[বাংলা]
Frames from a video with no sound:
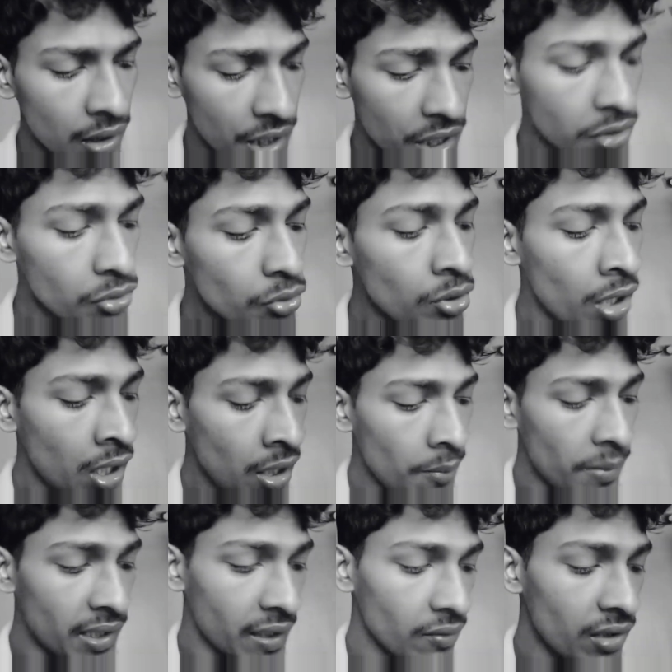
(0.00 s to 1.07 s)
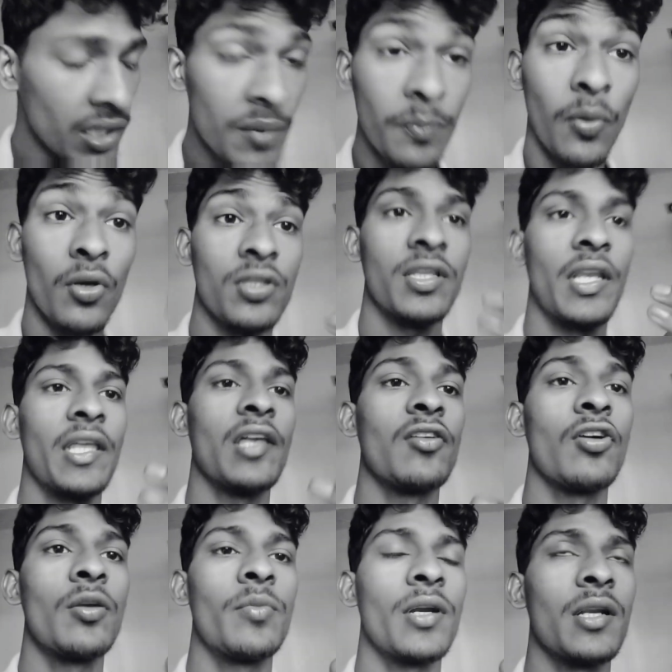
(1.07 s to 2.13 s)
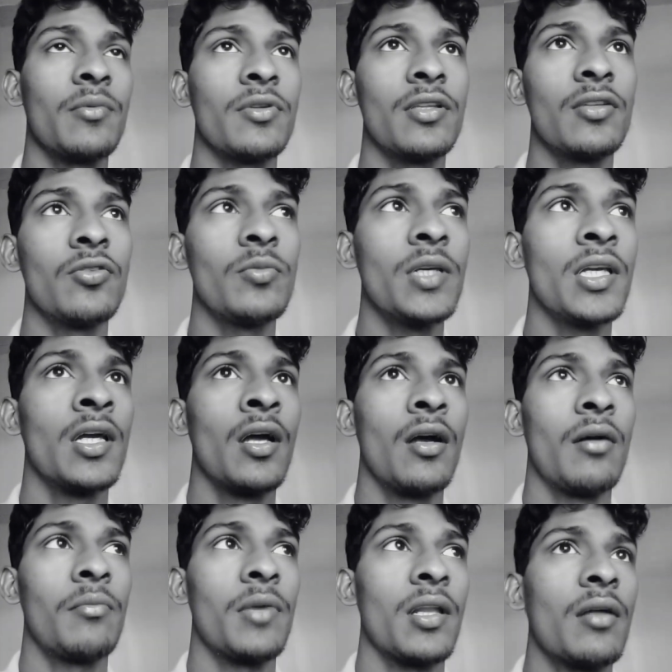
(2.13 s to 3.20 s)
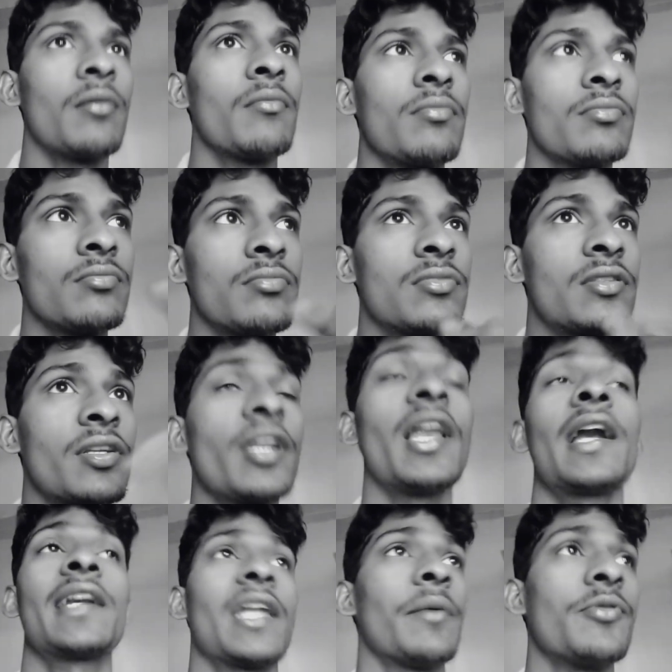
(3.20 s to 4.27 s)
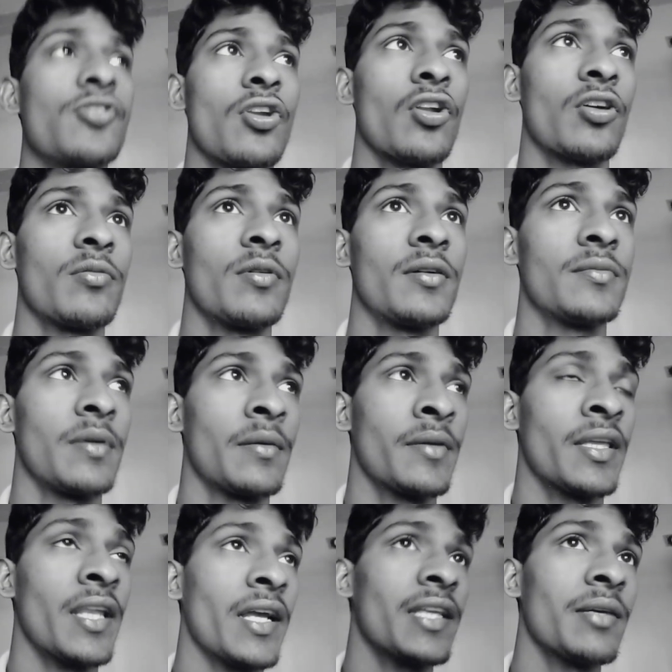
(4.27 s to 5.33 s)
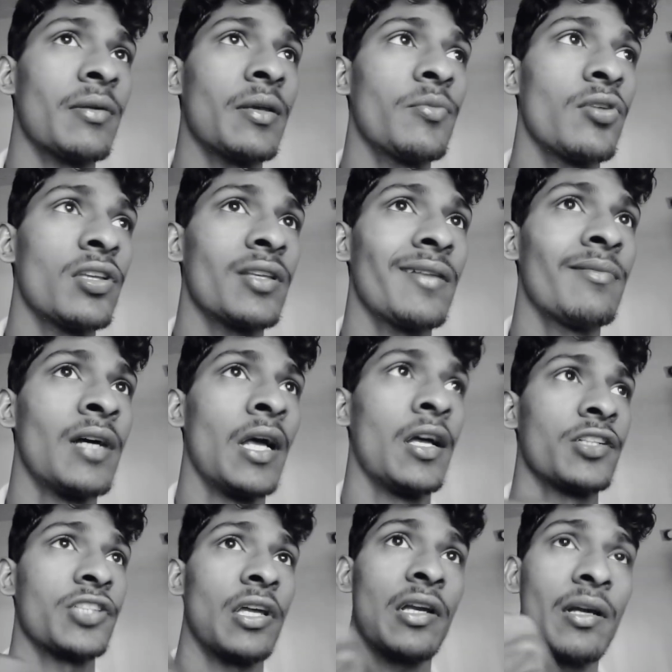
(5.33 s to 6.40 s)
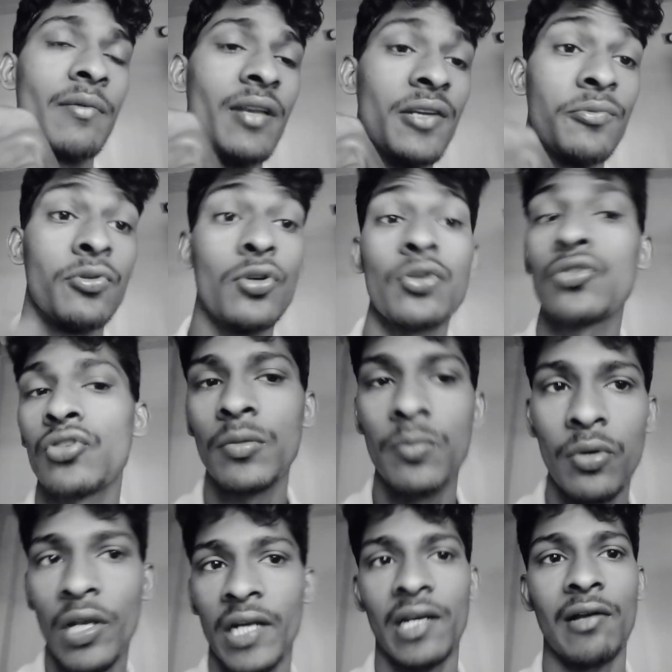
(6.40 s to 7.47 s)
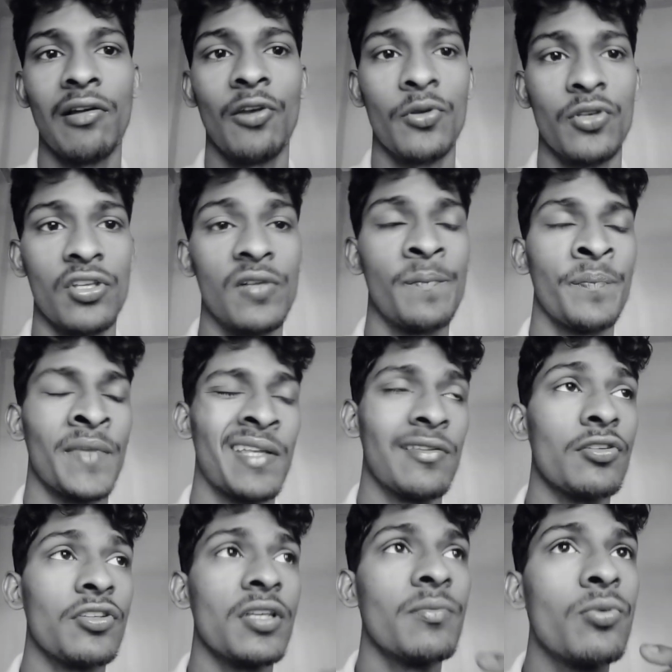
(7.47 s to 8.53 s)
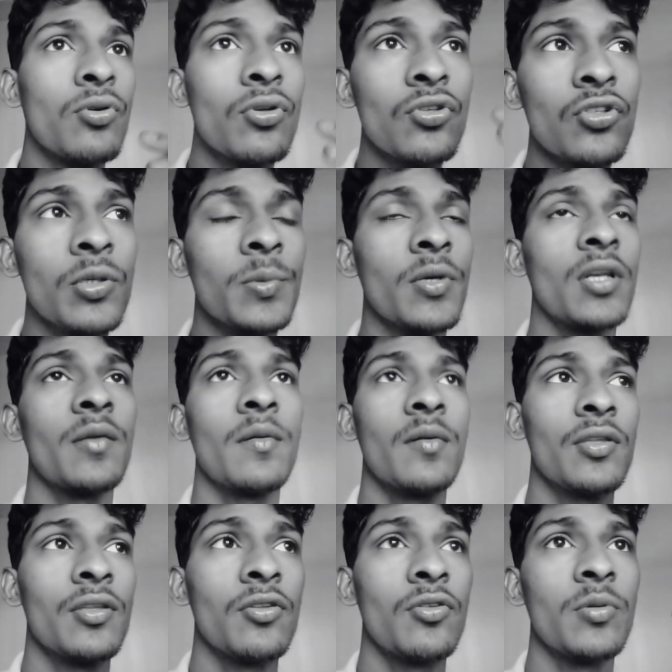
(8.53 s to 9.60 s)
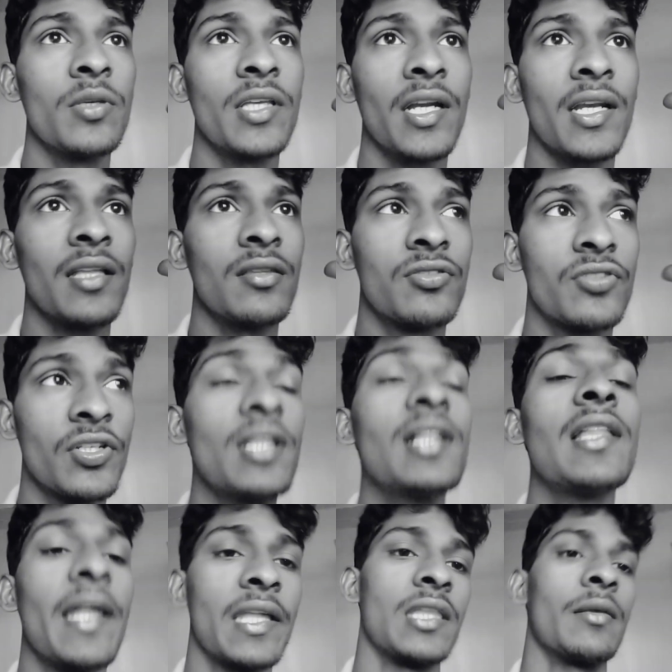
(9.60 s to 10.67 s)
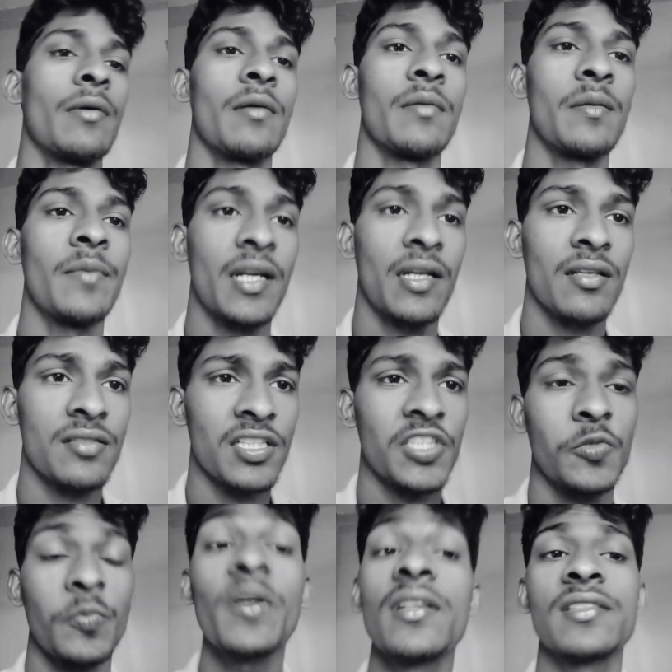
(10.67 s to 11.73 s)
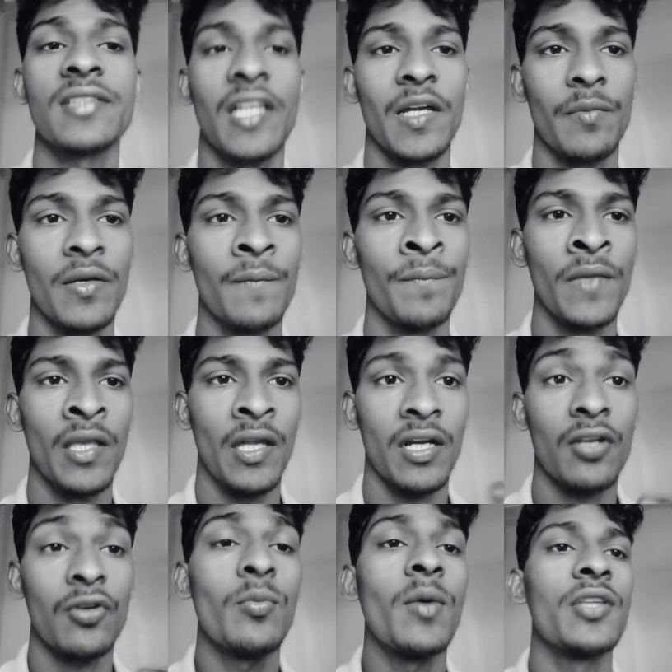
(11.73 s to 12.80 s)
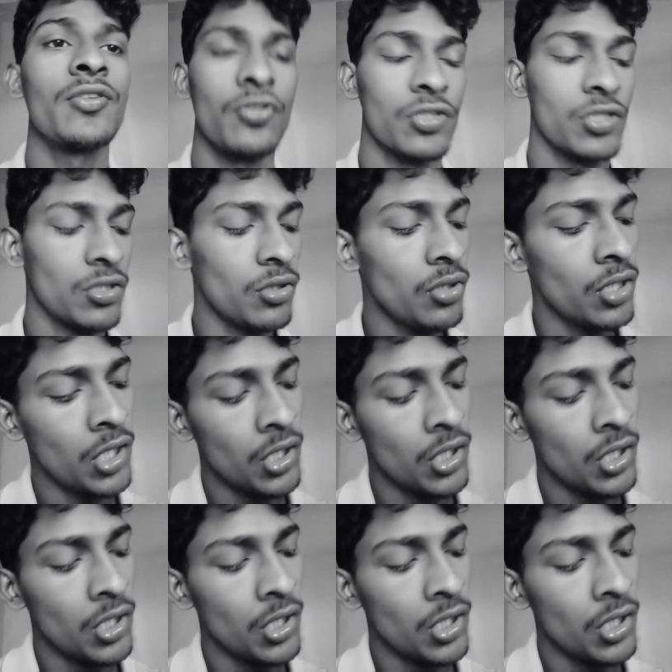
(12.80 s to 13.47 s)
কিন্তু পার্টিকুলারলি পথ নেই এই গল্পটার মধ্যে তুমি মানে থ্রিলারটা ভীষণ রকমভাবে পাবে এর আগে যেমন আমি বলেছিলাম শাহ কামানের ফুটোস্কোপ বলে একটা গল্প হয়েছিল তো সেই ফুটোস্কোপ গল্পের মধ্যে তুমি যে একটা থ্রিল দেখতে পাবে বা একটা সাসপেন্স থাকবে একটা রোমাঞ্চ ছিল